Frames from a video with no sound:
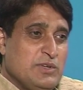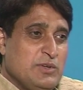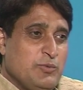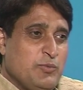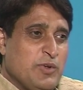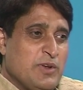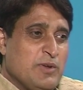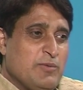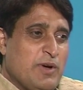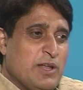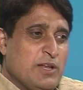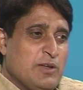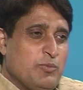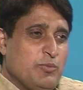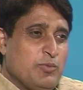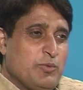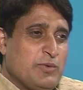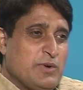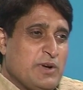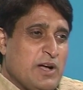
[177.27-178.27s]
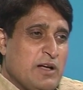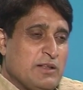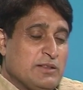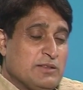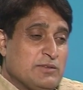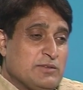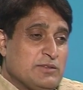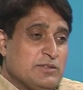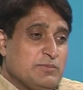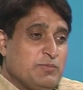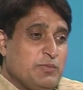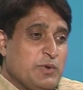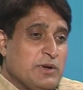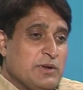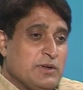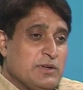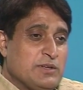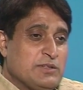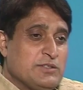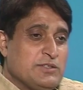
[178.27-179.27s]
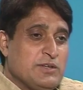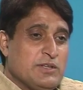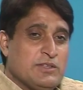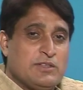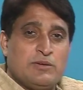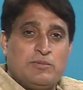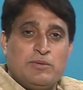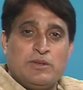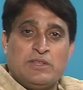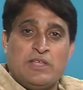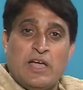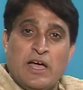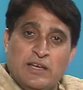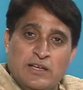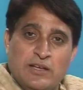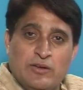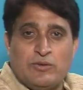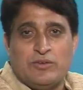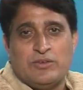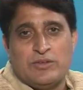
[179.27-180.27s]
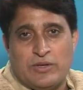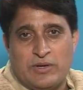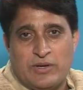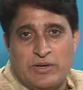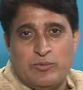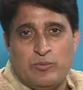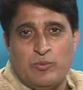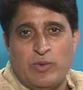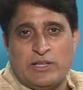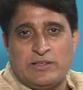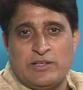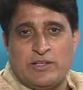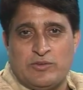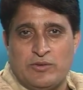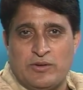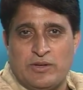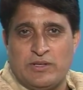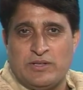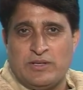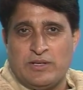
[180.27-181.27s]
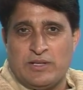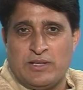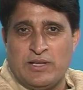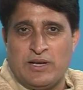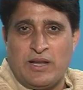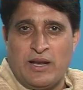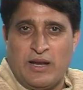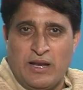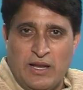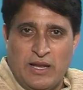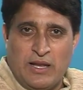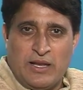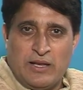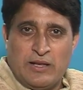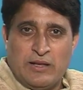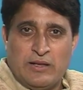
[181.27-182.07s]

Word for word: इन फिल्मों का फिर क्षेत्र में ध्यान ही बन दे बातें तो कदी कदे कर ले